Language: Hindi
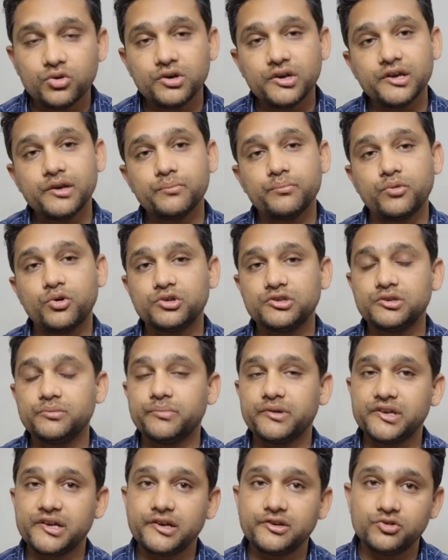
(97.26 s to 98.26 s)
और एक बहुत ही
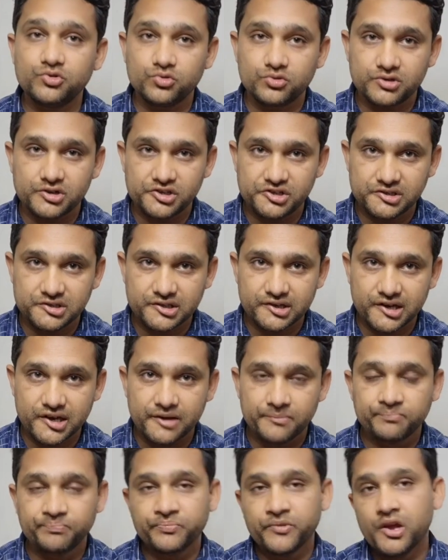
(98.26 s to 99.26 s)
बढ़िया न्यूट्रिशन है
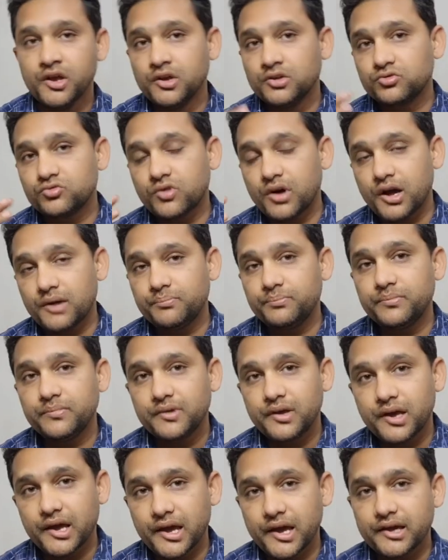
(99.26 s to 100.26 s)
तो आप
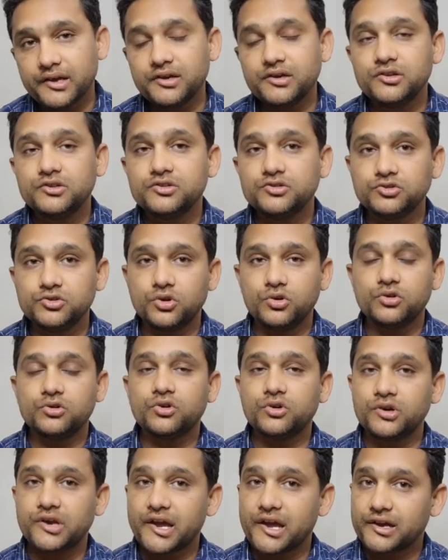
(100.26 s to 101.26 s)
एग योक
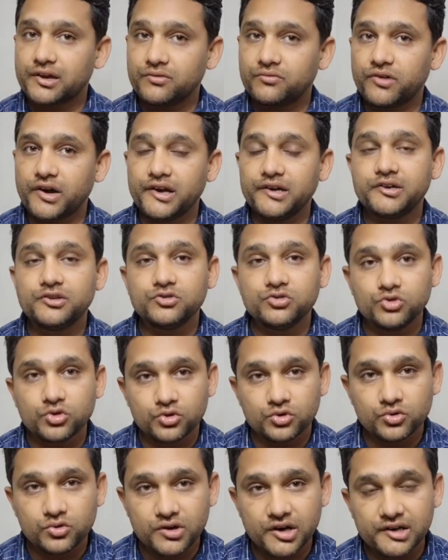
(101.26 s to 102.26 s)
और एग वाइट
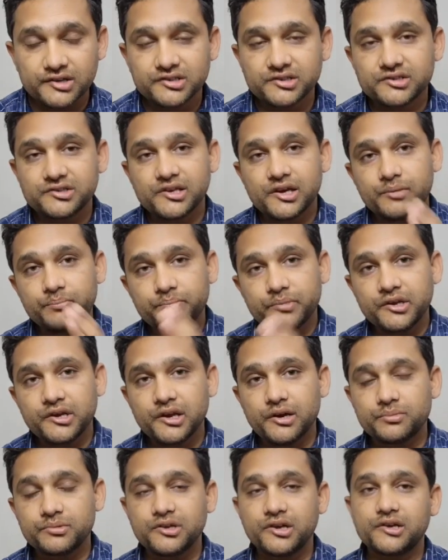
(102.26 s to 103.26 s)
दोनों खा सकते हैं
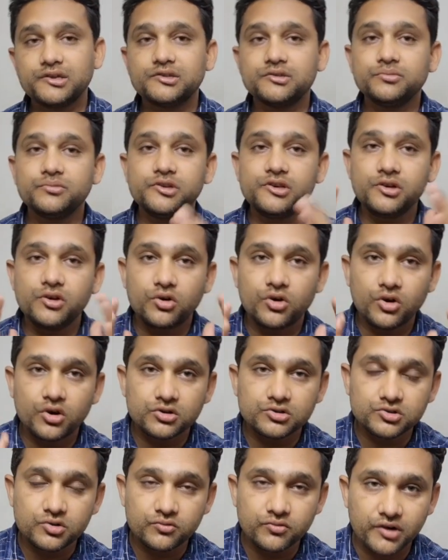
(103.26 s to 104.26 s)
पीला पदार्थ भी
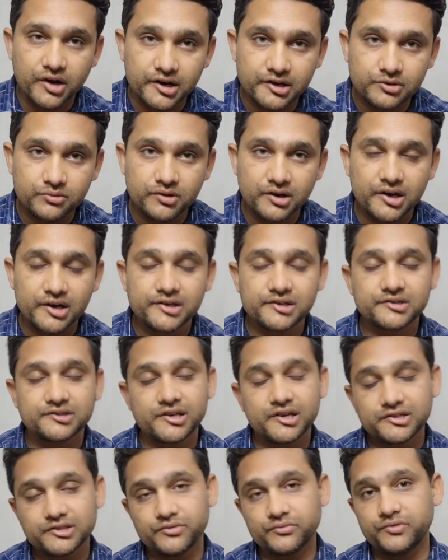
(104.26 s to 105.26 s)
और जो वाइट वाला
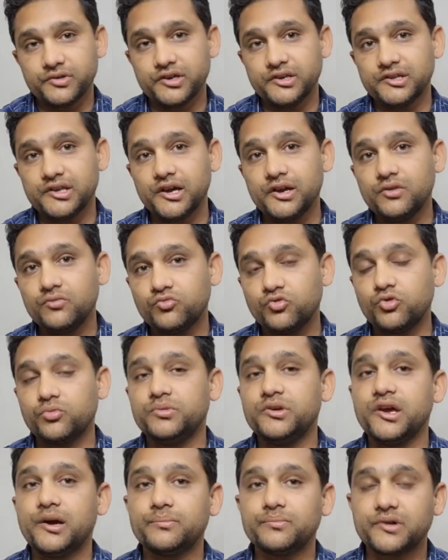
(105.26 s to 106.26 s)
हिस्सा है सफ़ेद है वो
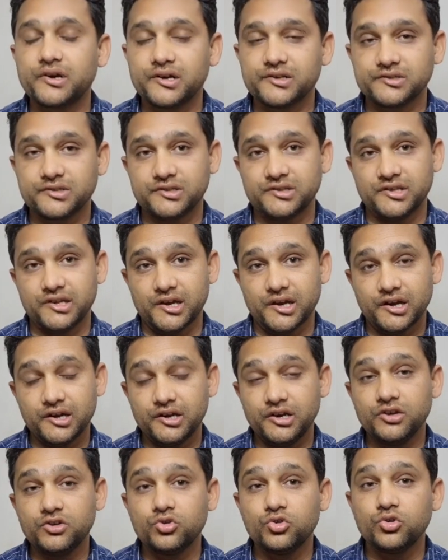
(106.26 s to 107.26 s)
भी आप खा सकते हैं
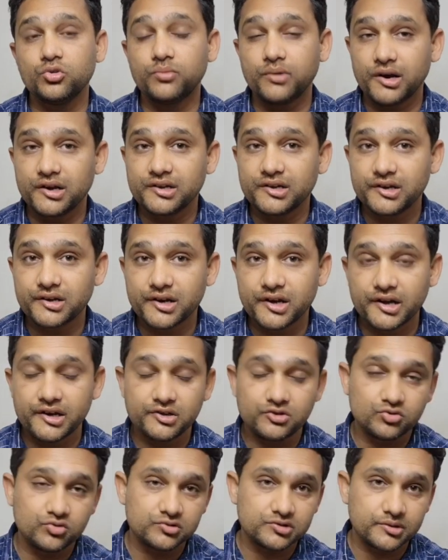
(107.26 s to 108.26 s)
अंडे को उबाल कर
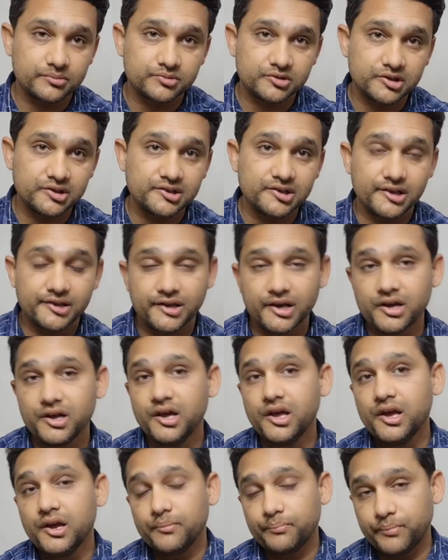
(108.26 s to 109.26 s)
खाएँ तो सबसे ज़्यादा
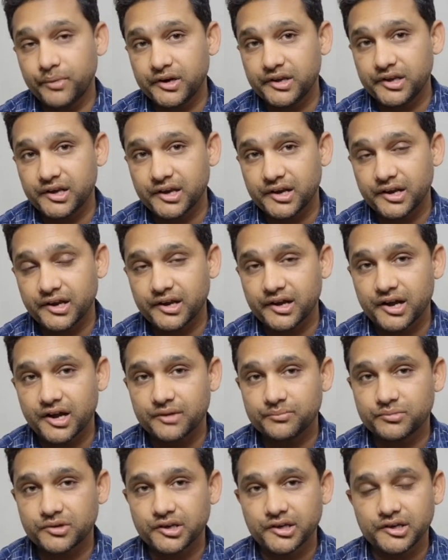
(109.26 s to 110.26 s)
बढ़िया रहेगा
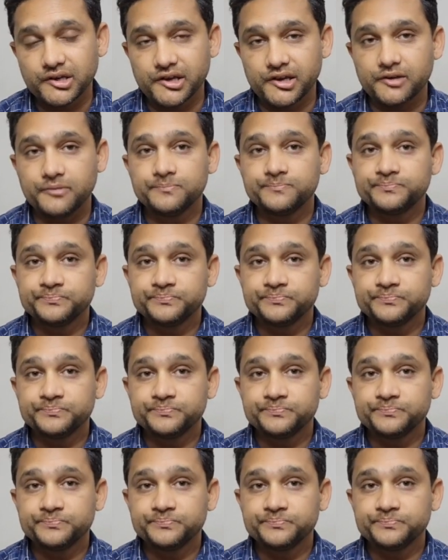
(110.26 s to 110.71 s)
आपके लिए